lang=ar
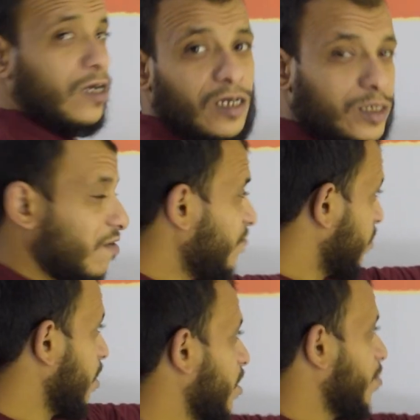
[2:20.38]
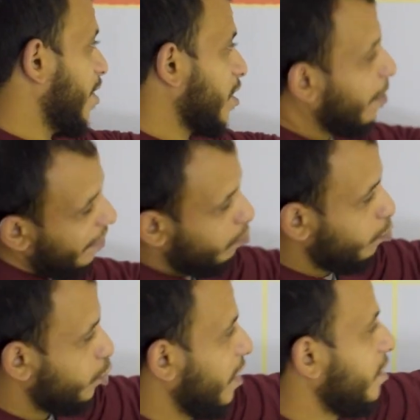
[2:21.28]
الصف الثاني يا جماعه طبعا
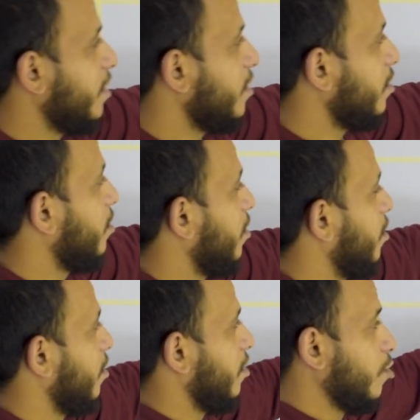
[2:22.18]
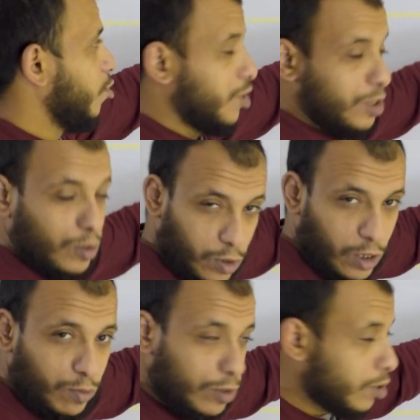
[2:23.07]
مش هدهن آه، اللون
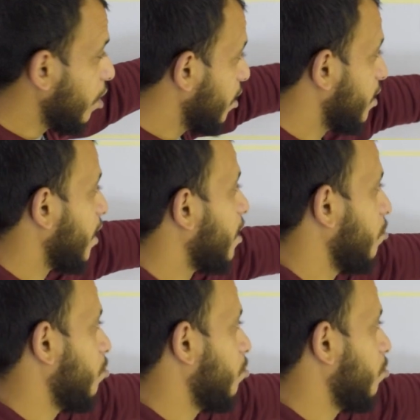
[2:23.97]
السمونه البرتقالي تحت